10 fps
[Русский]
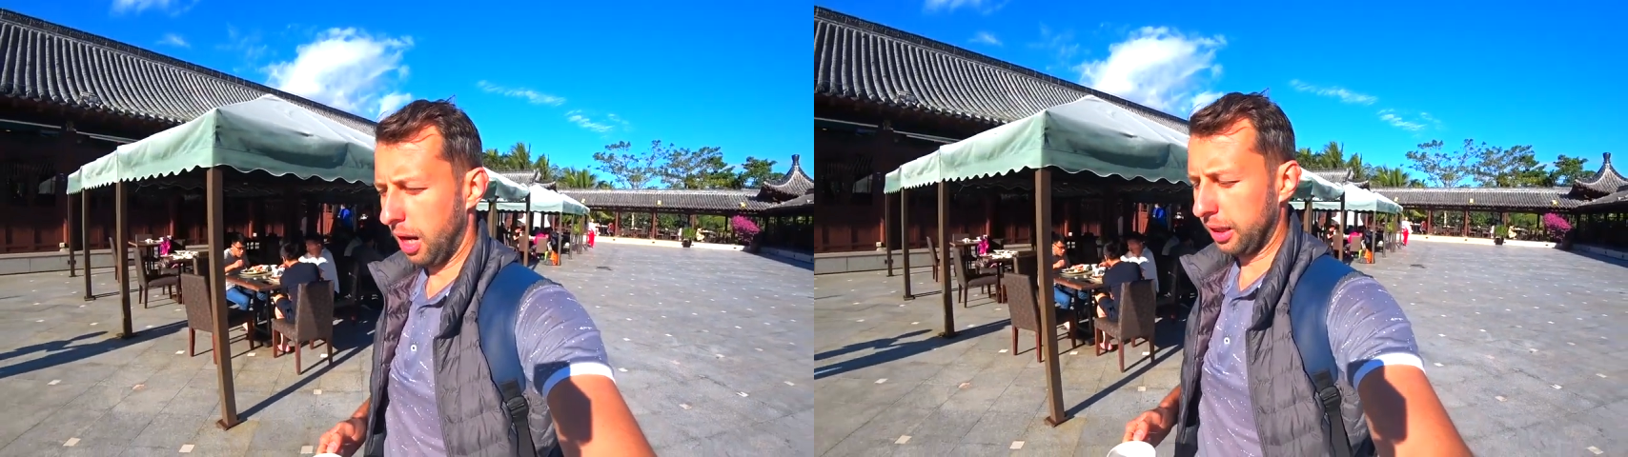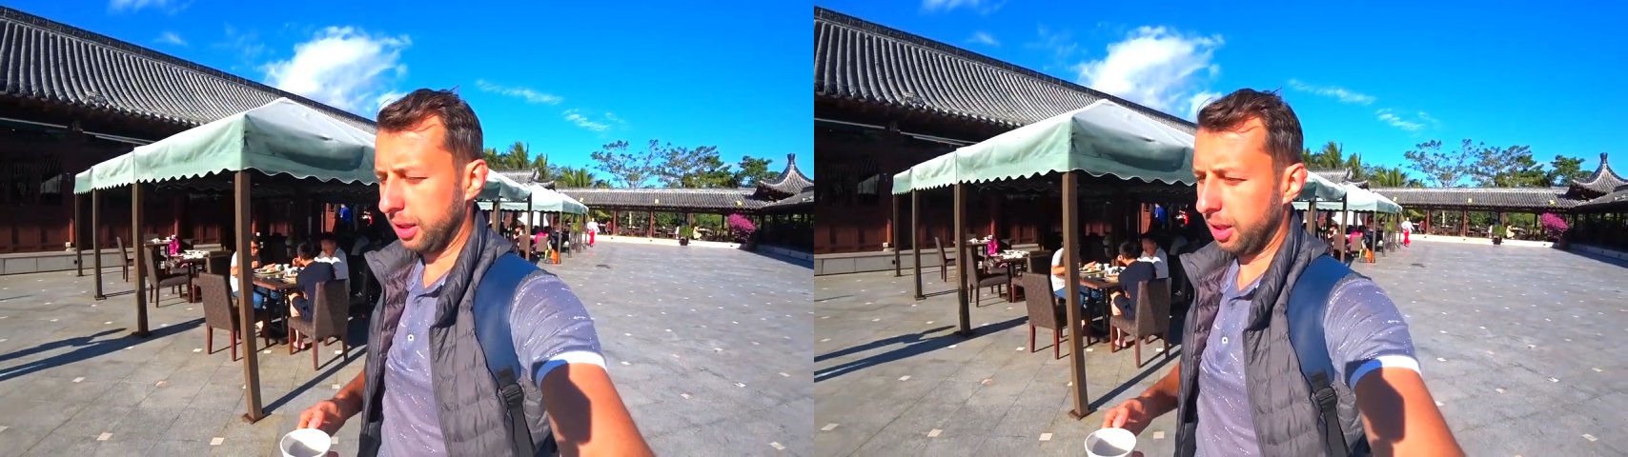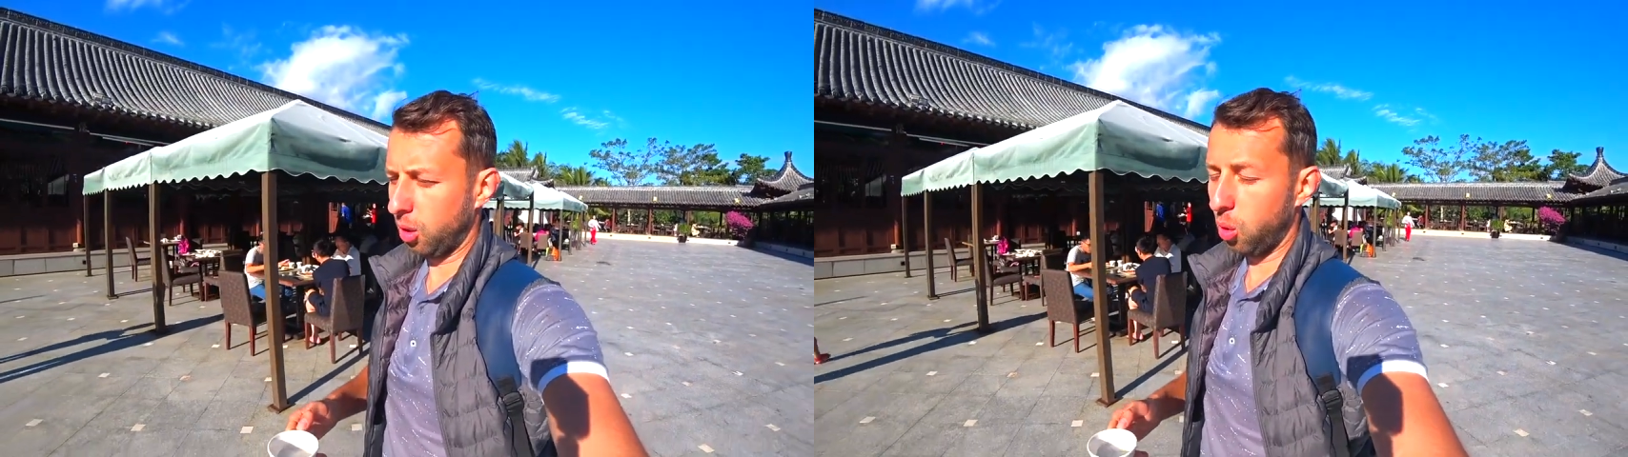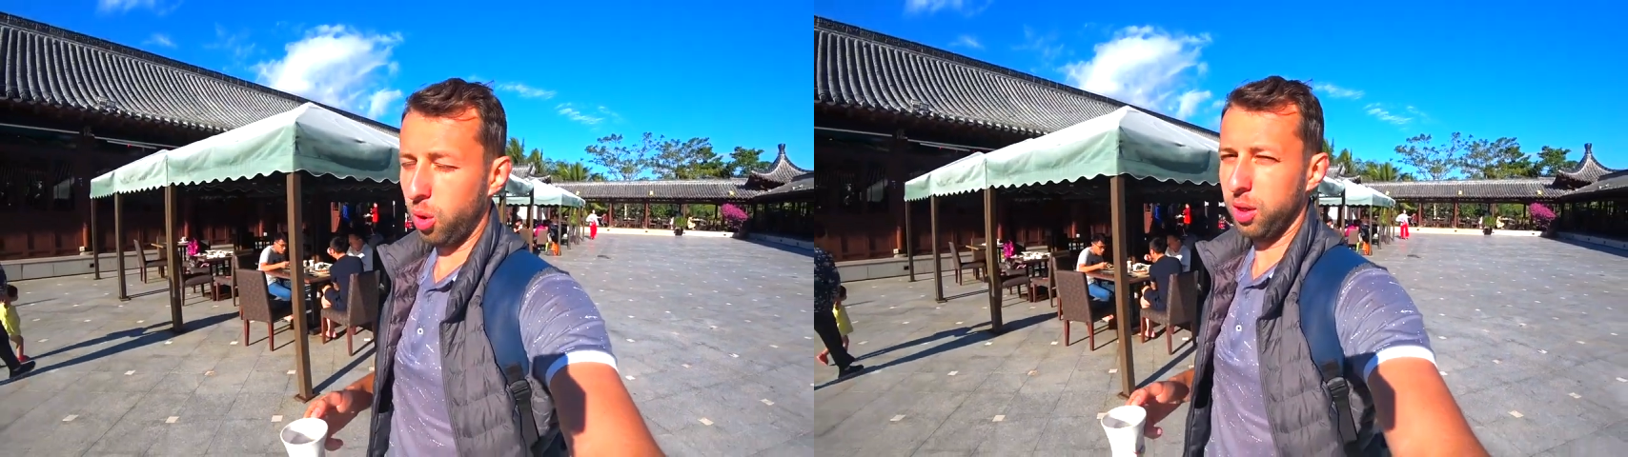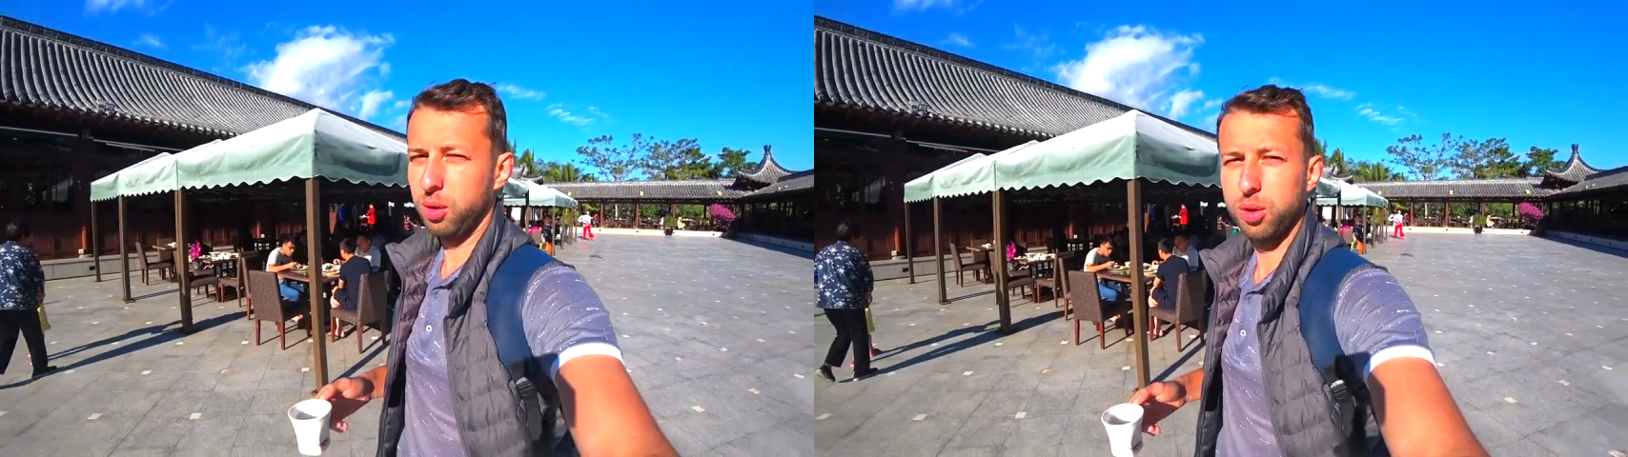отеля
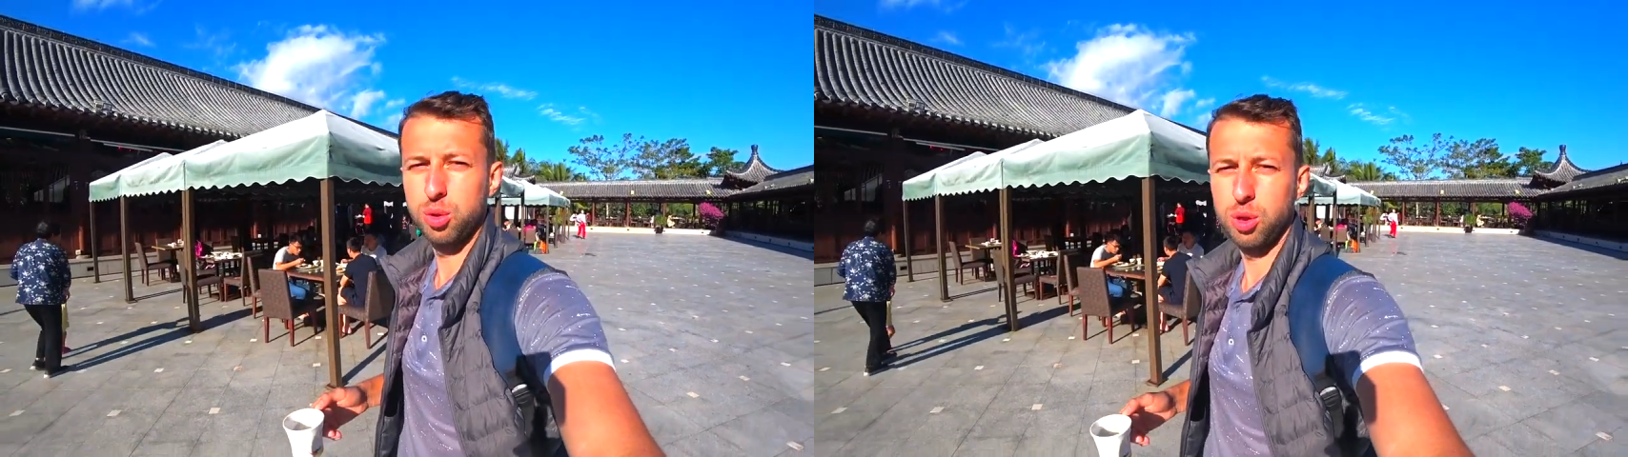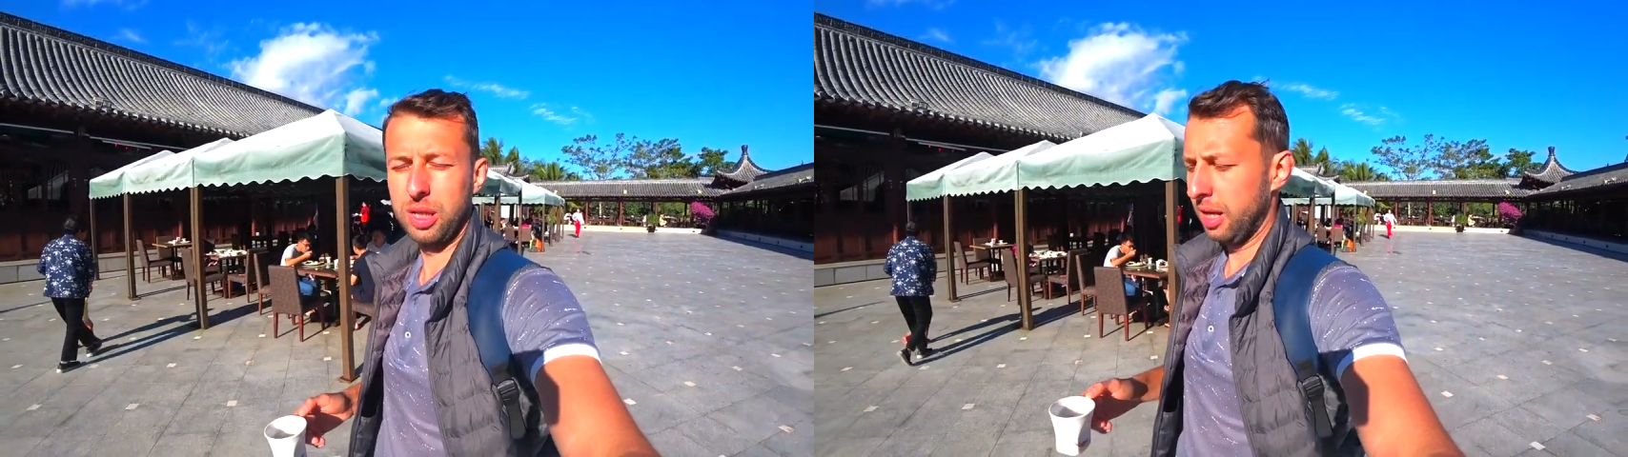Хуаю Resort.